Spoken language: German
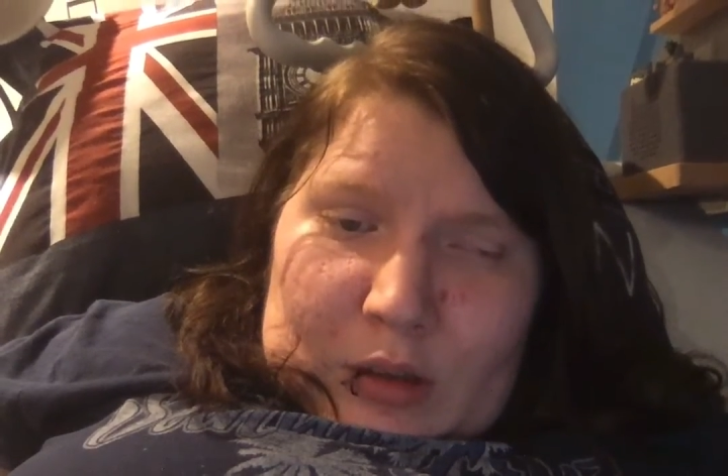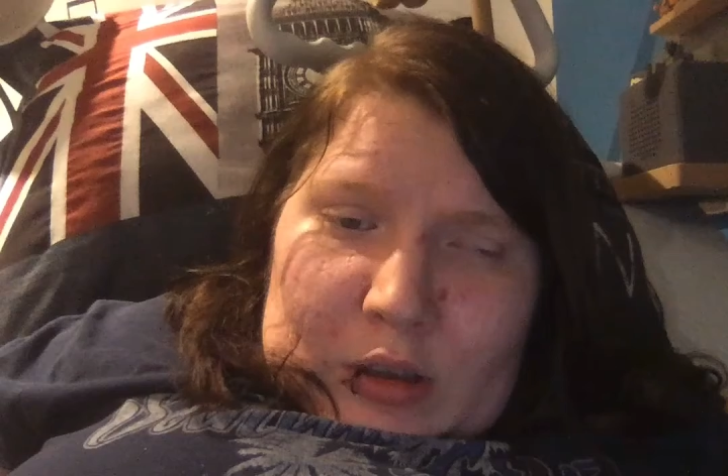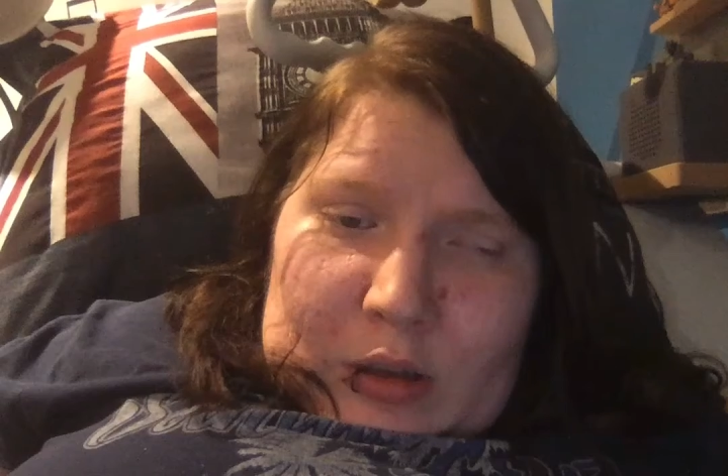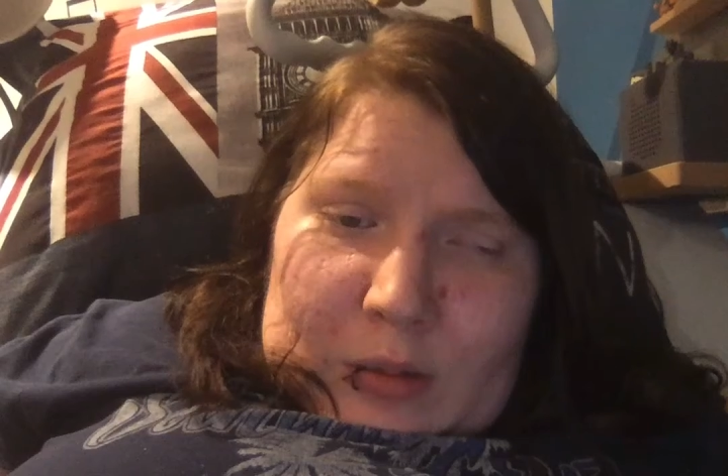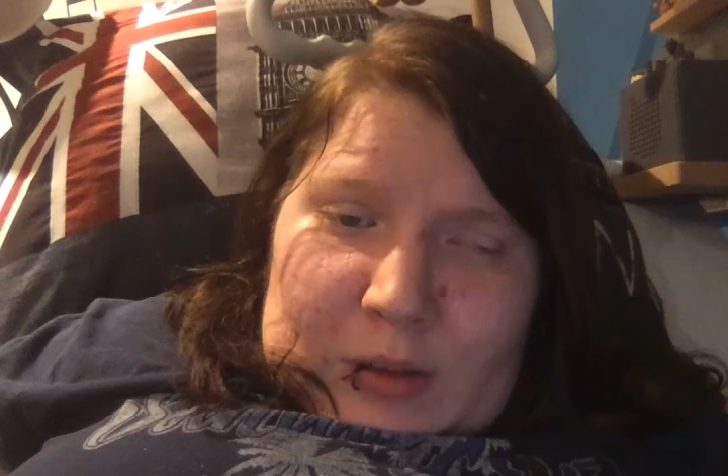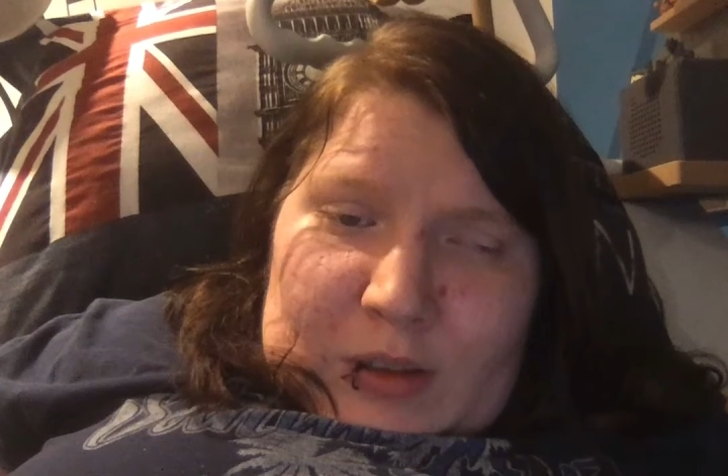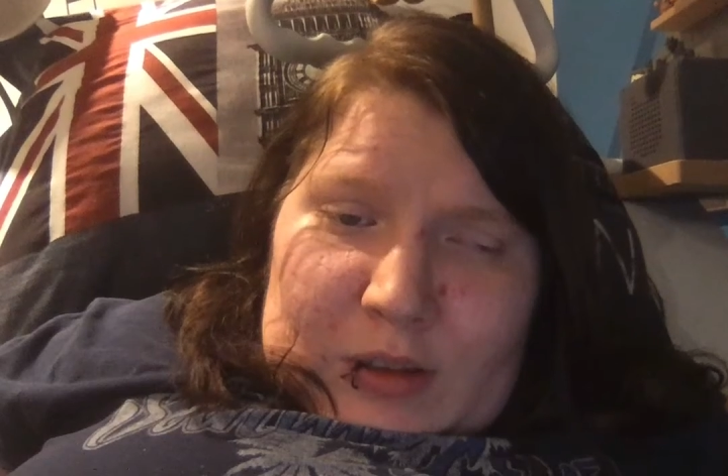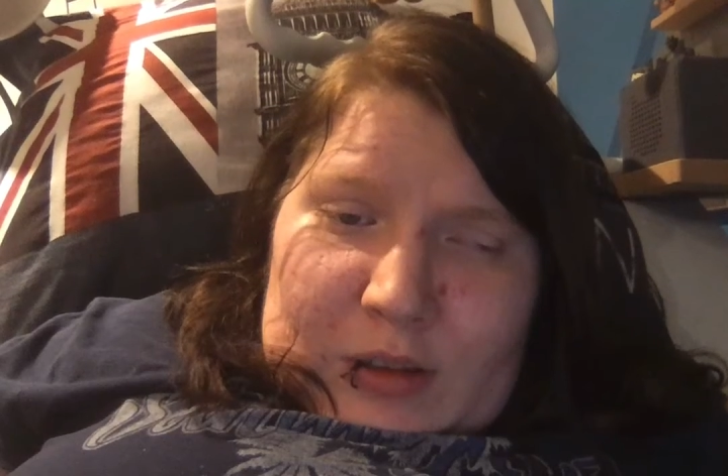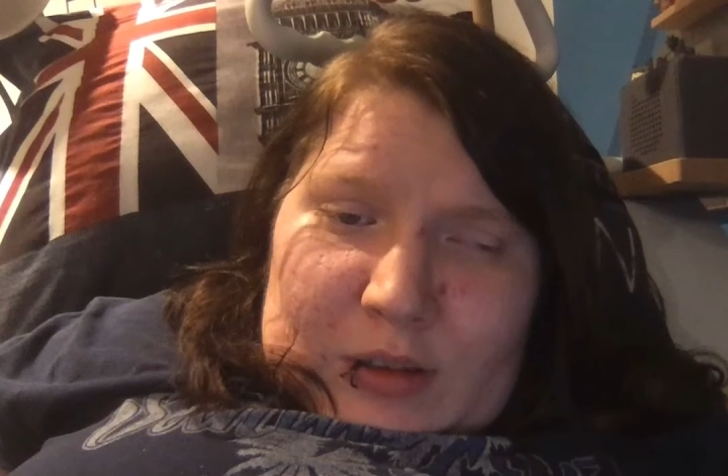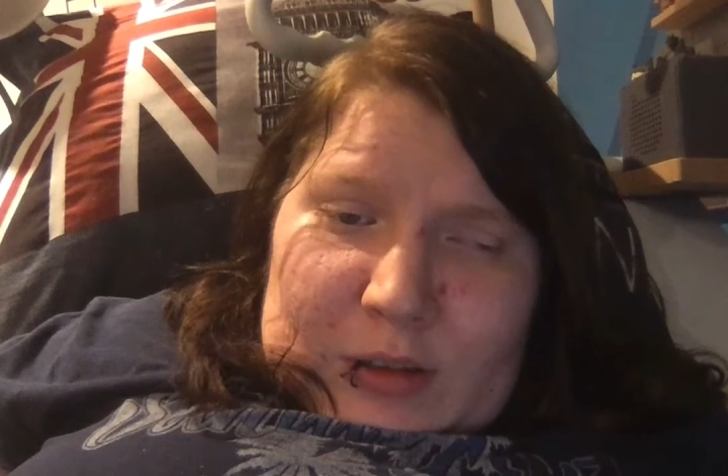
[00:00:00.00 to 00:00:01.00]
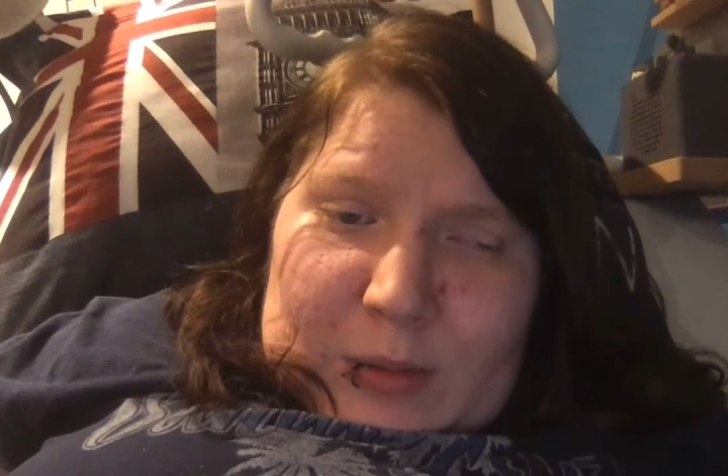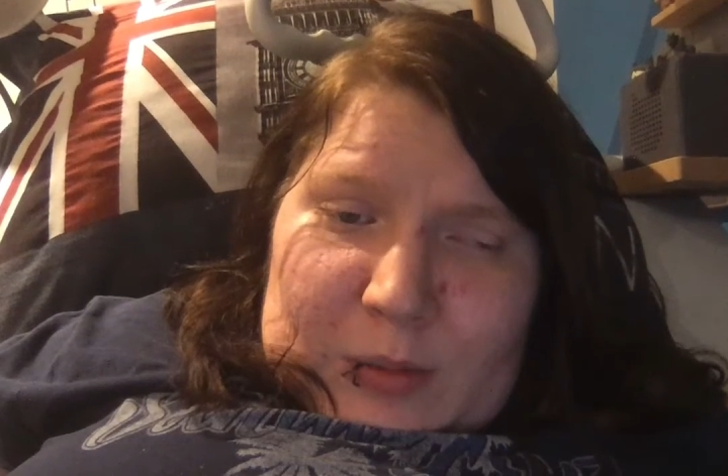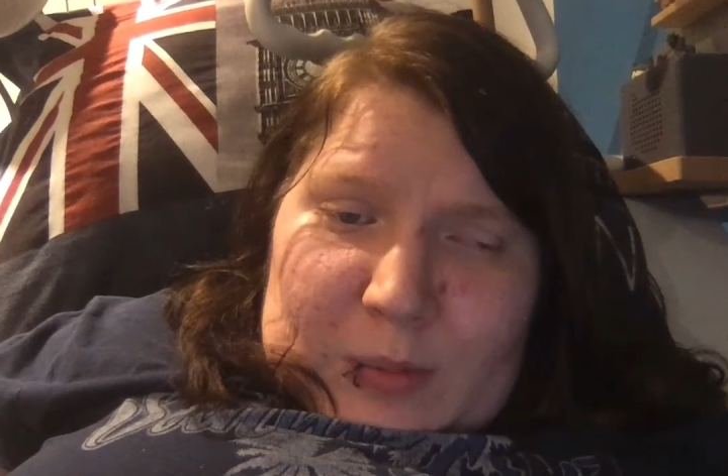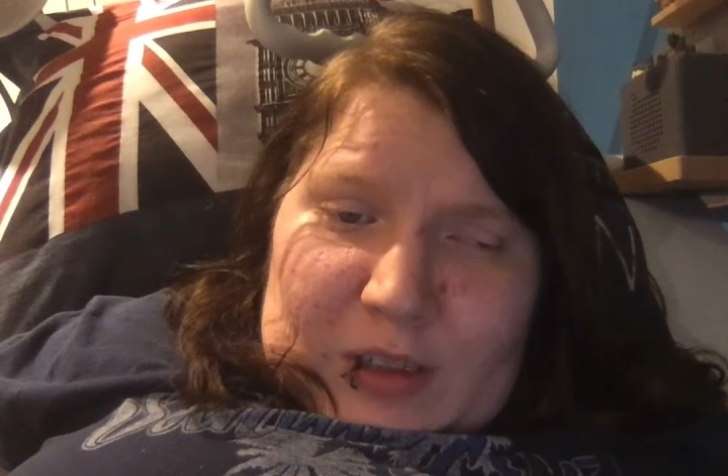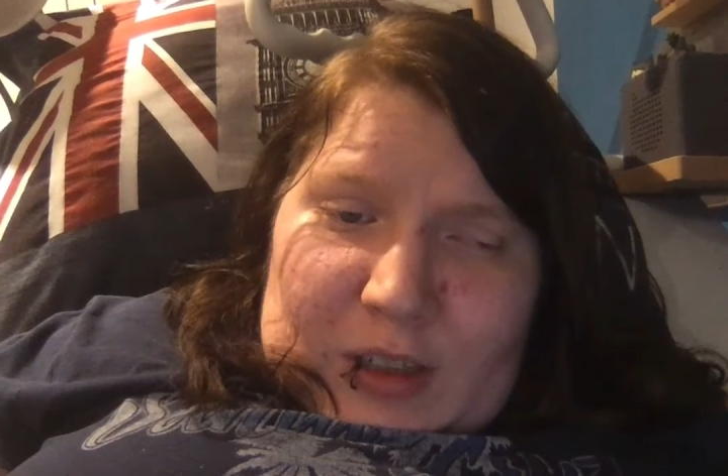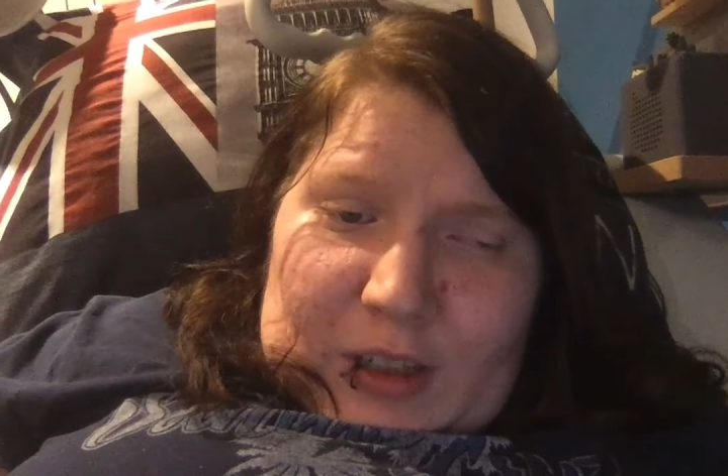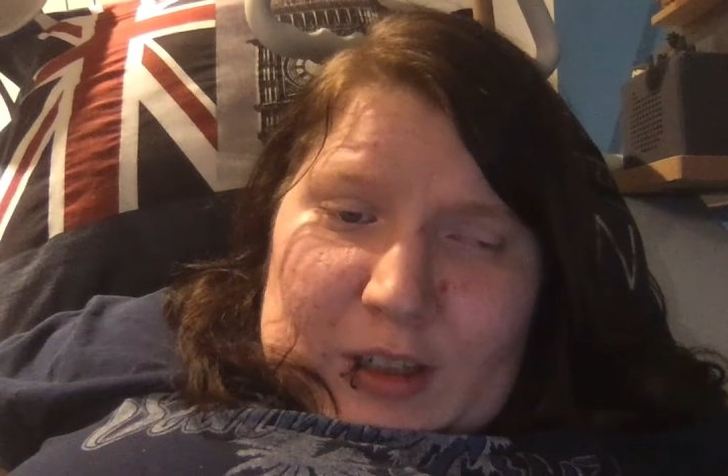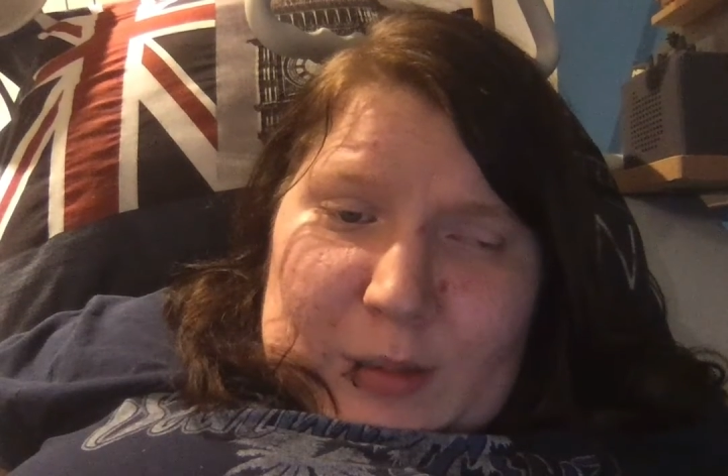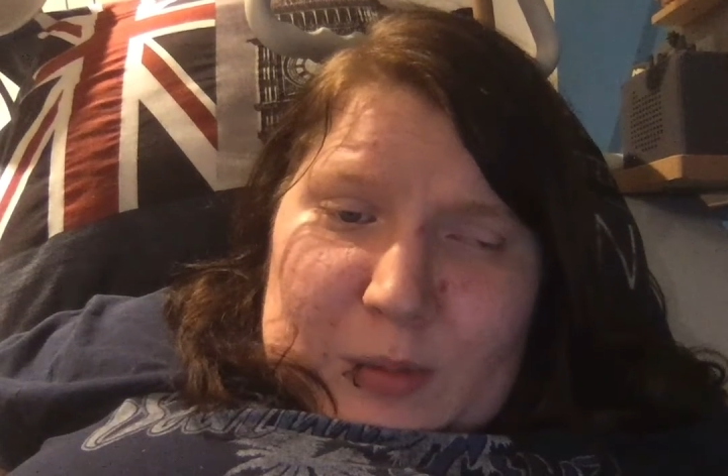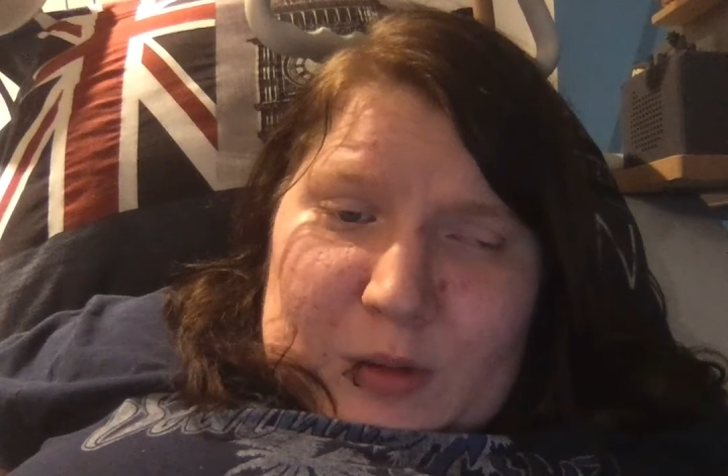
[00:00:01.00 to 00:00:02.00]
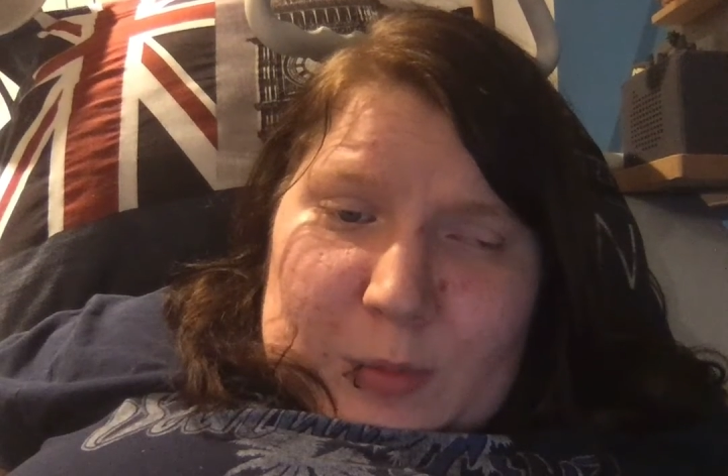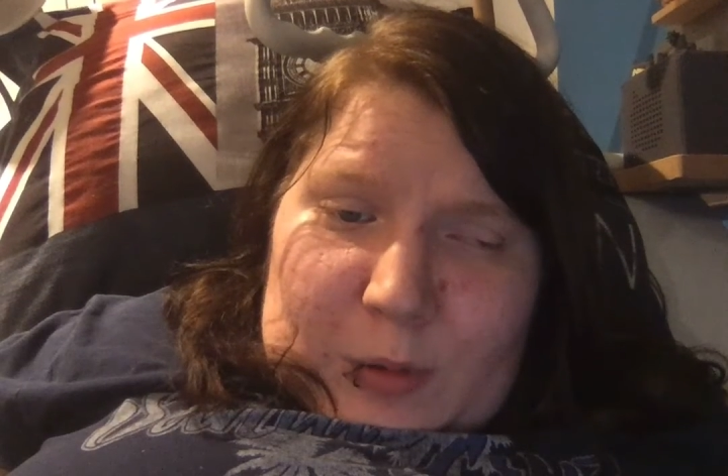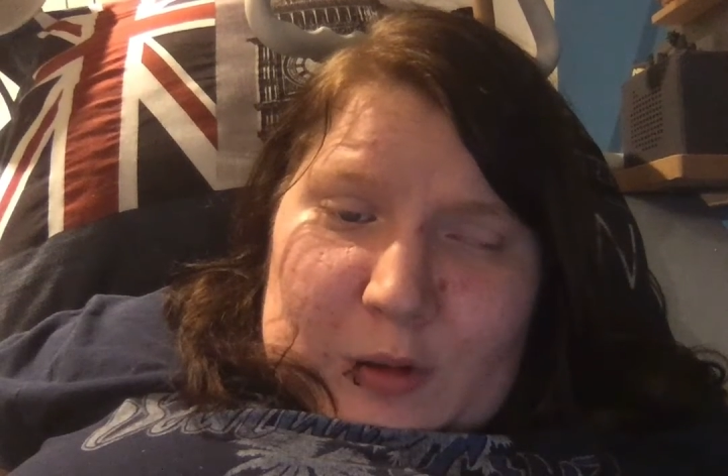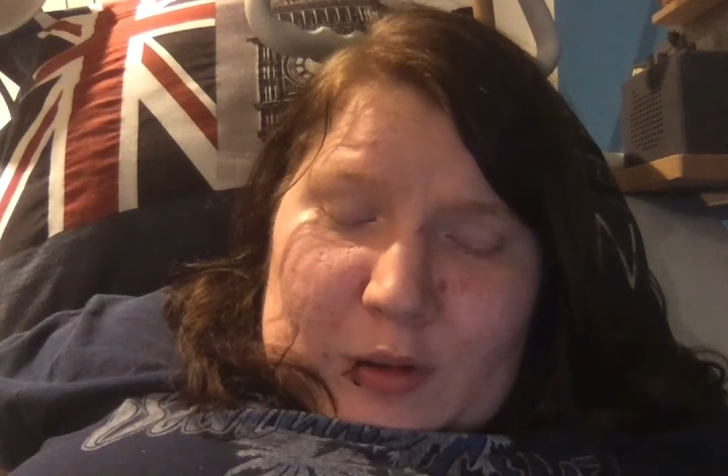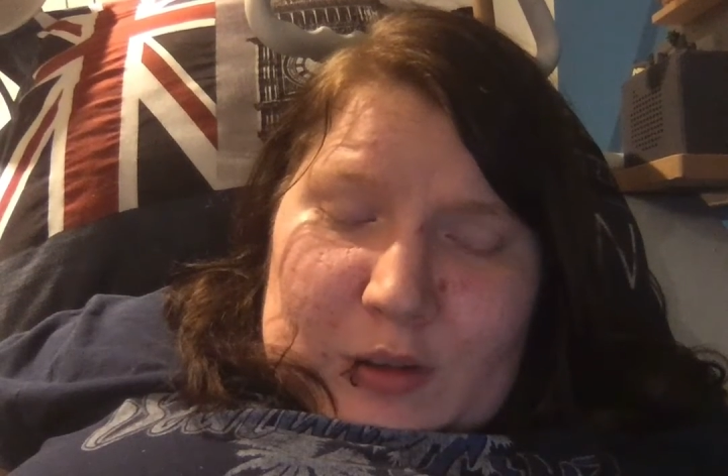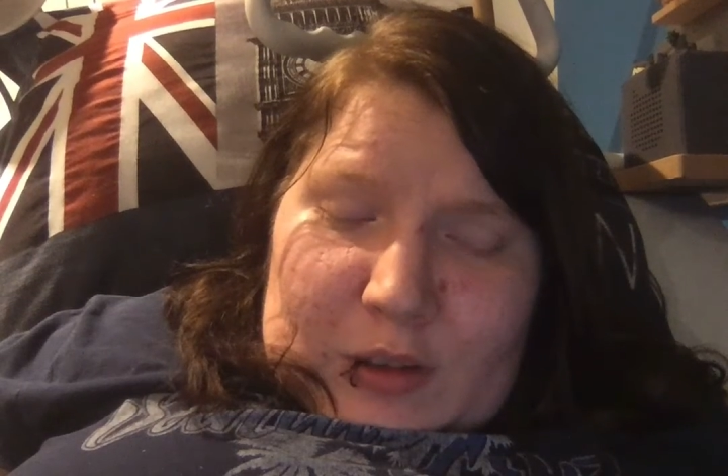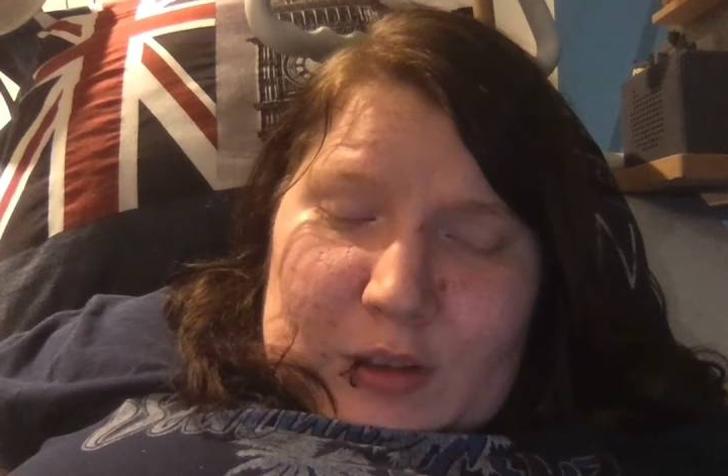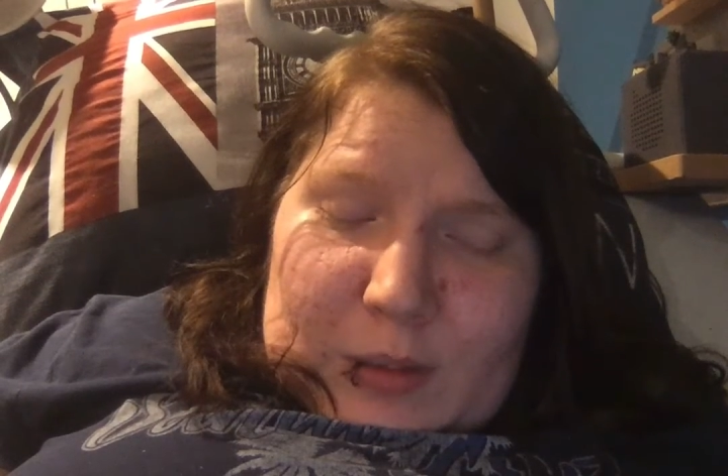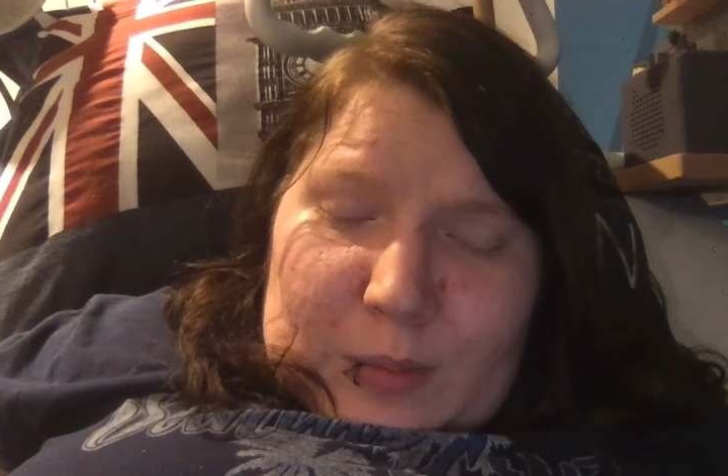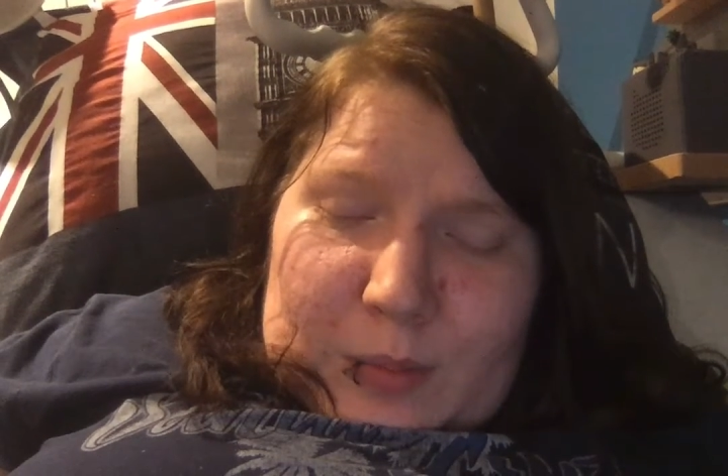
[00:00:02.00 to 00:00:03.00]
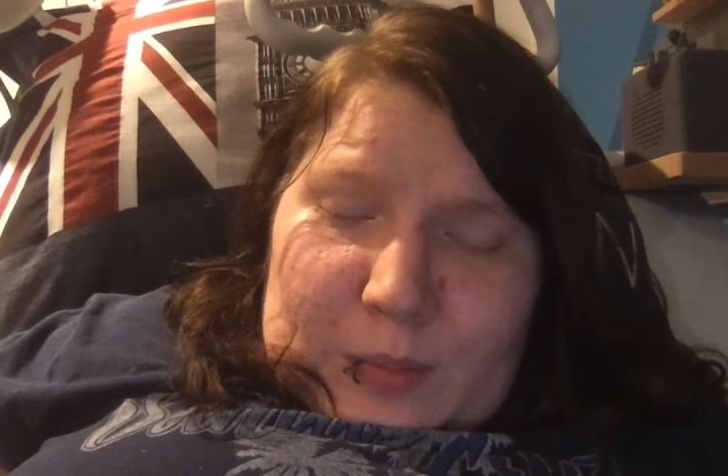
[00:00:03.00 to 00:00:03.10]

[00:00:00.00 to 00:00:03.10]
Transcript: Auch wenn ich es jetzt mit Marianne besprochen habe.